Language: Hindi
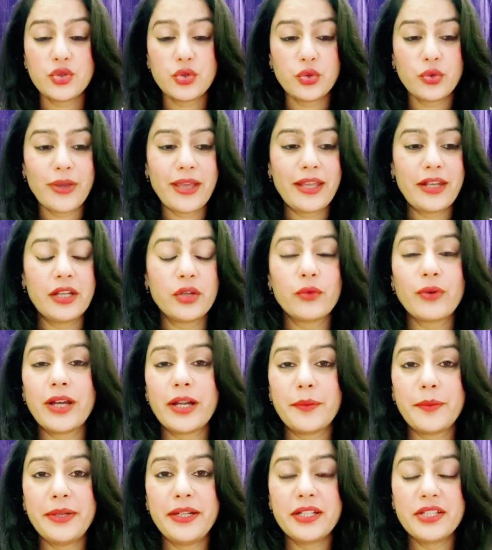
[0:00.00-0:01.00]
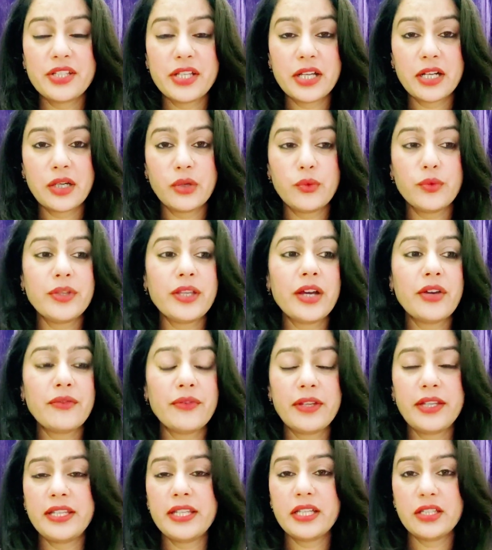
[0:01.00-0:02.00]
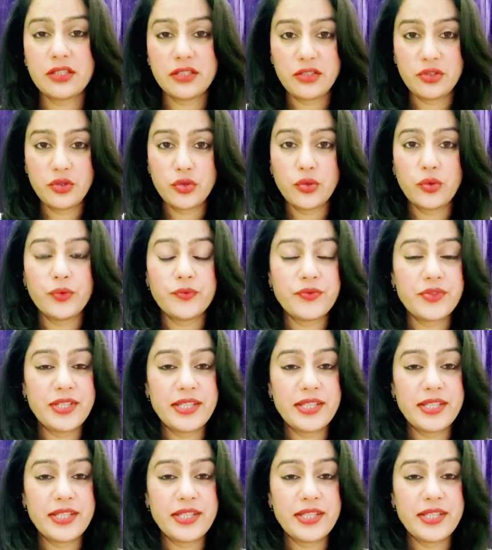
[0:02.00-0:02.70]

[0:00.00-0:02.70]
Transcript: जो है रिक्वायरमेंट या कहूँ या फिर जो